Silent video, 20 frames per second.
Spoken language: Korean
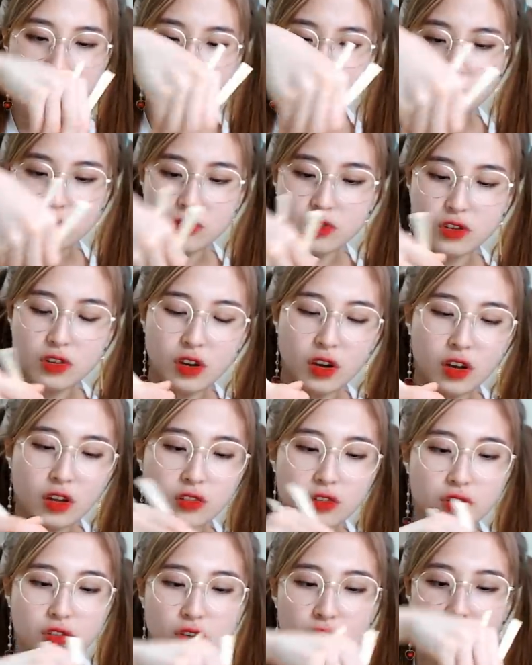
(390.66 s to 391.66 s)
네가
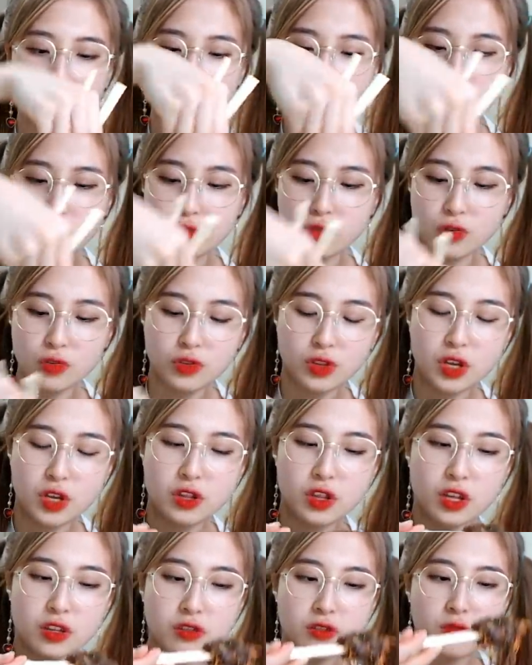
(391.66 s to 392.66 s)
네가 먹는 건데
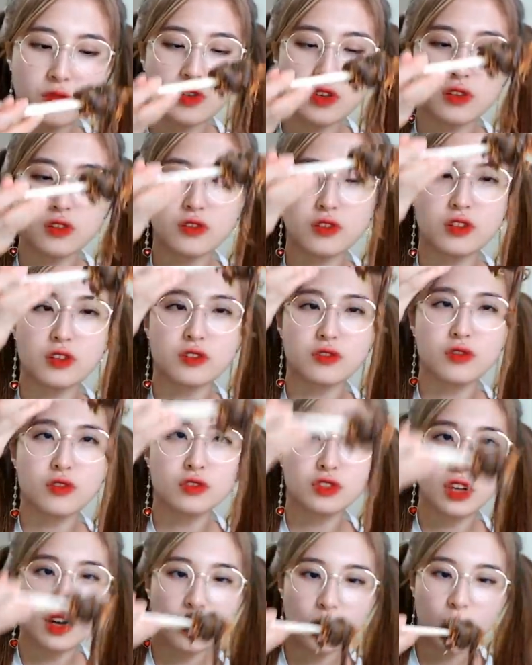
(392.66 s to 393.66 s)
나는 미안한데 그런 거 잘
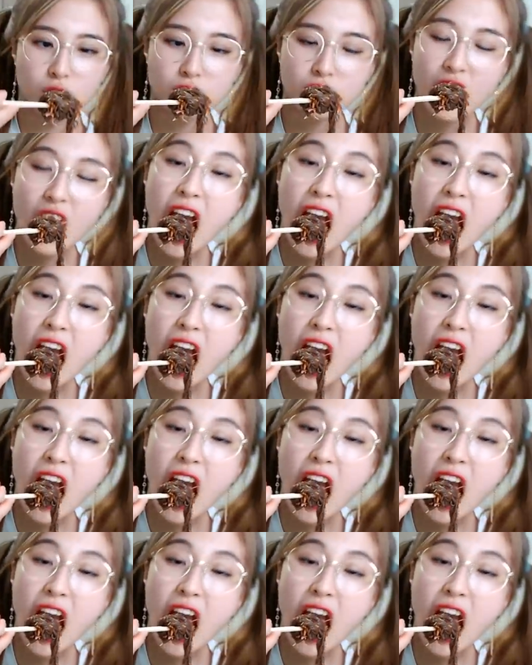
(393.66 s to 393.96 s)
안 먹는데